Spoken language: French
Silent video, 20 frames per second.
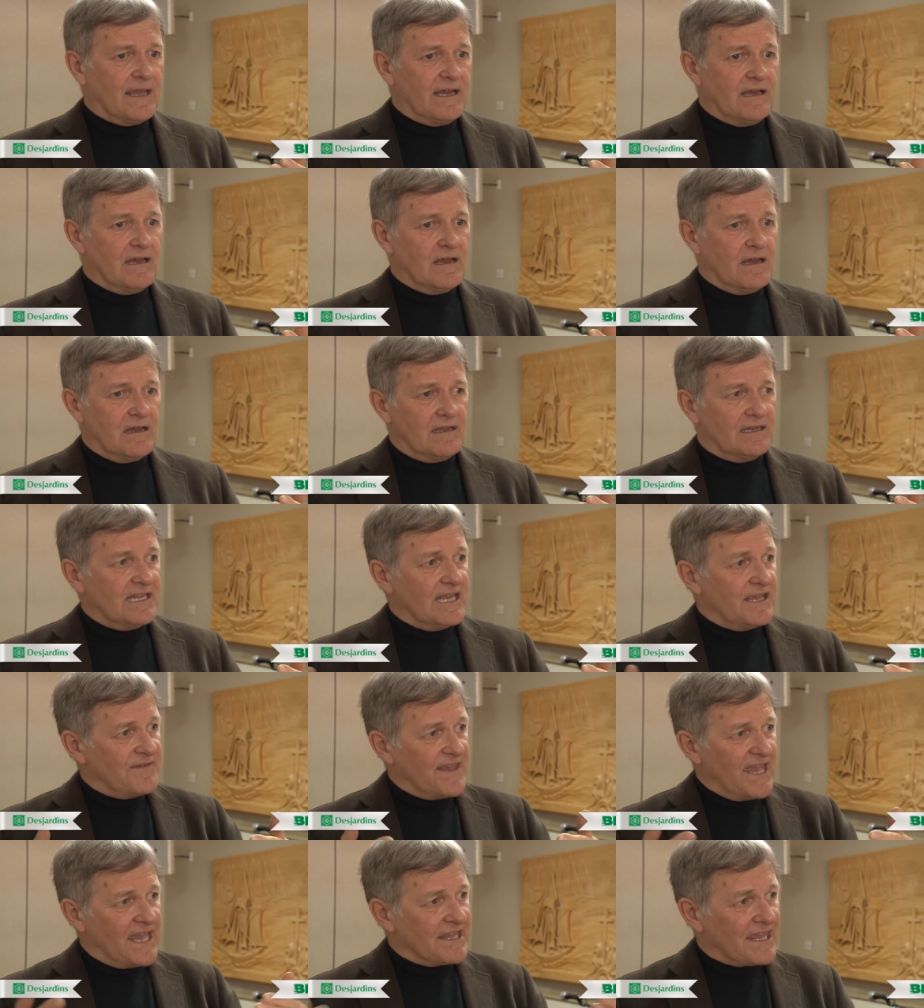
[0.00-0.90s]
euh,
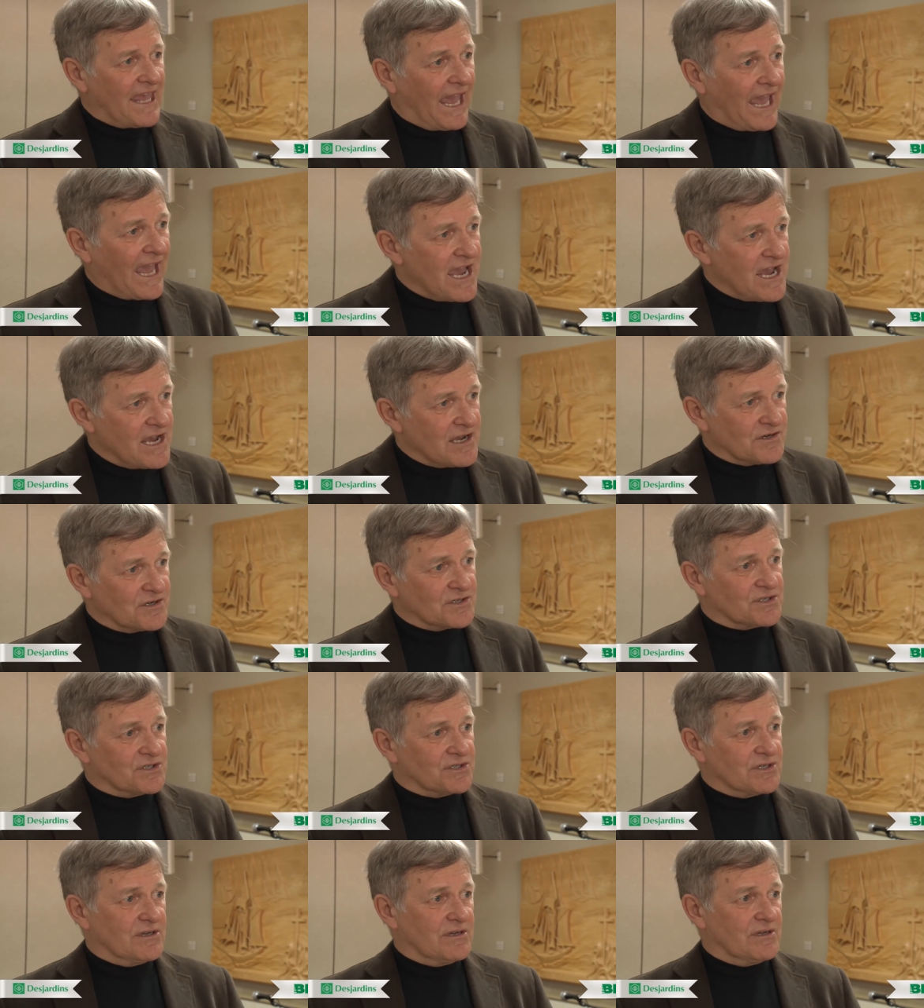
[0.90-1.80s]
les vieilles
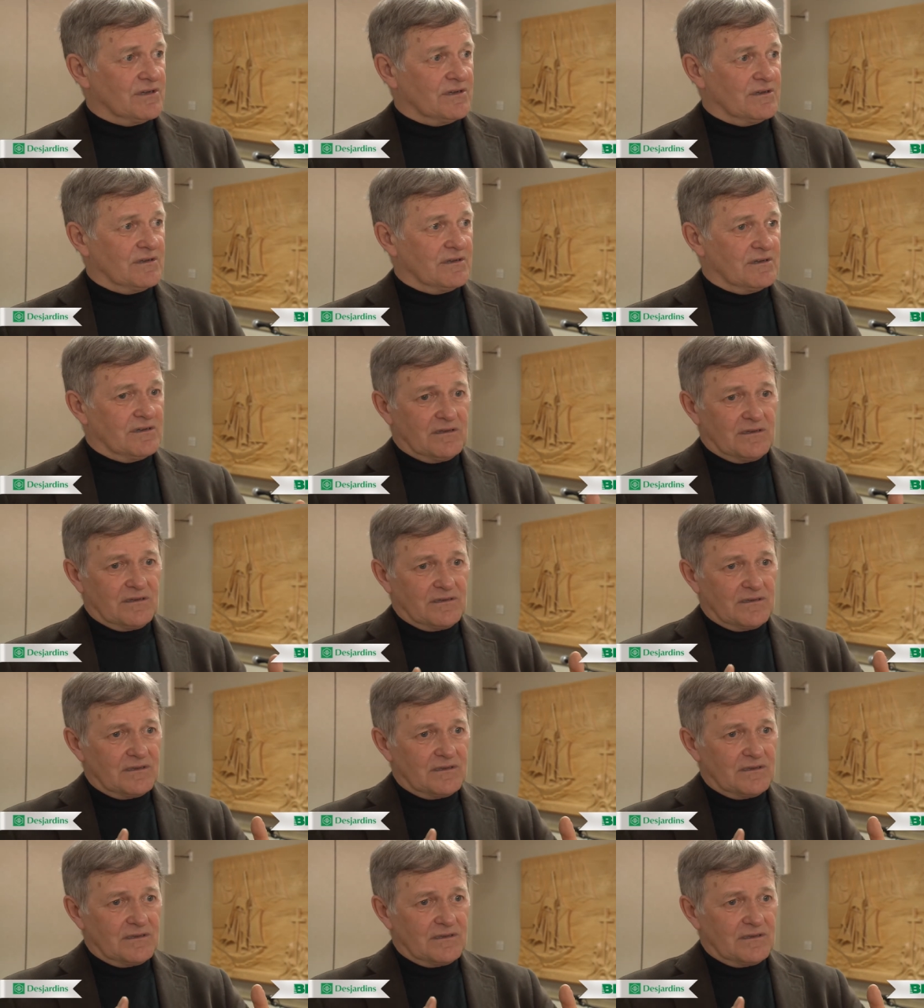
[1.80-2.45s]
granges. Euh,